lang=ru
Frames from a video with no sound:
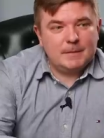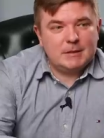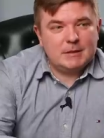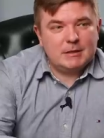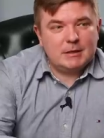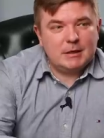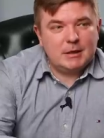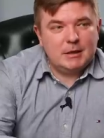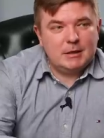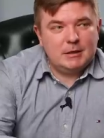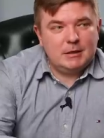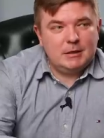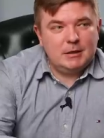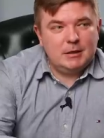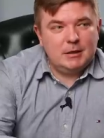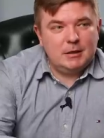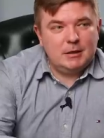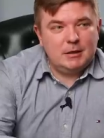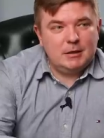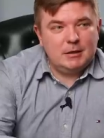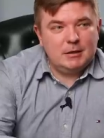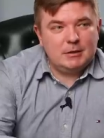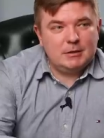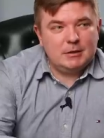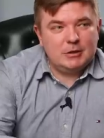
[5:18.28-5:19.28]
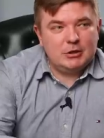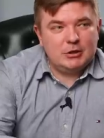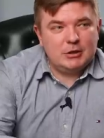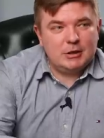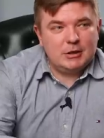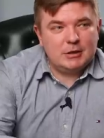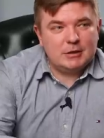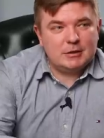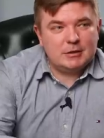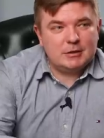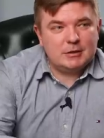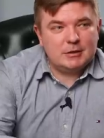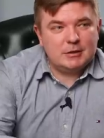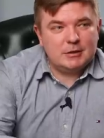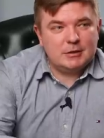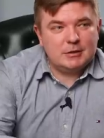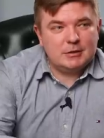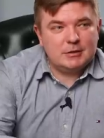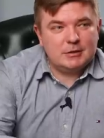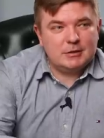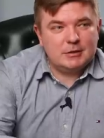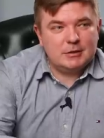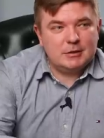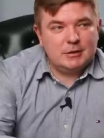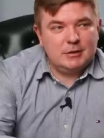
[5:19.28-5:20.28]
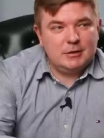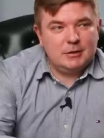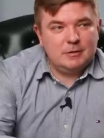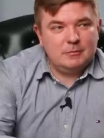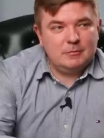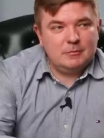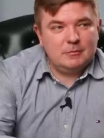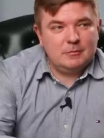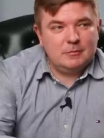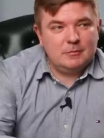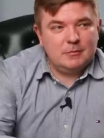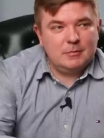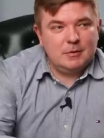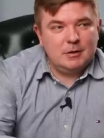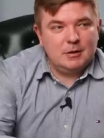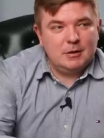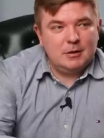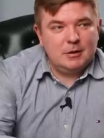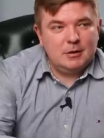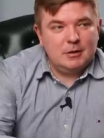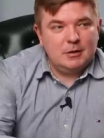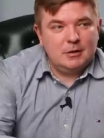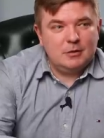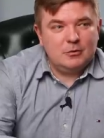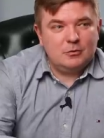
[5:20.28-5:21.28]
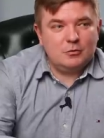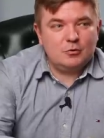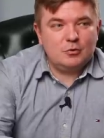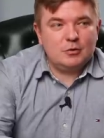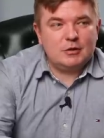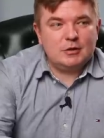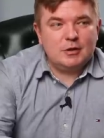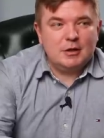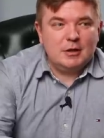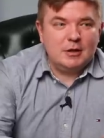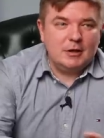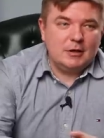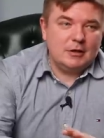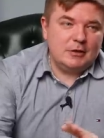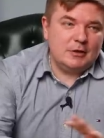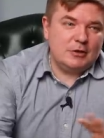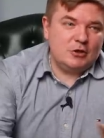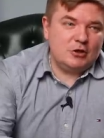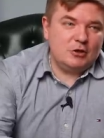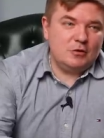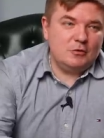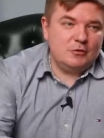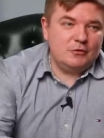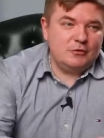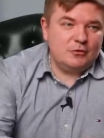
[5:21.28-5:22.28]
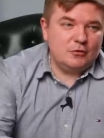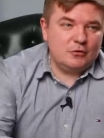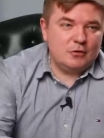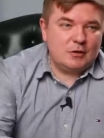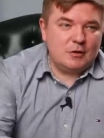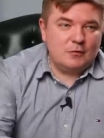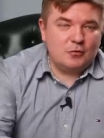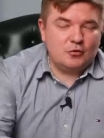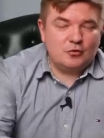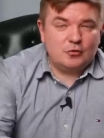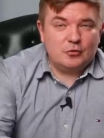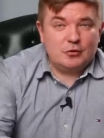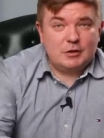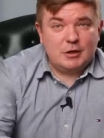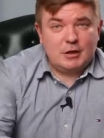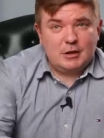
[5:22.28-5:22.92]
Захотели сейчас с сыном ну, то есть началось все с того, что он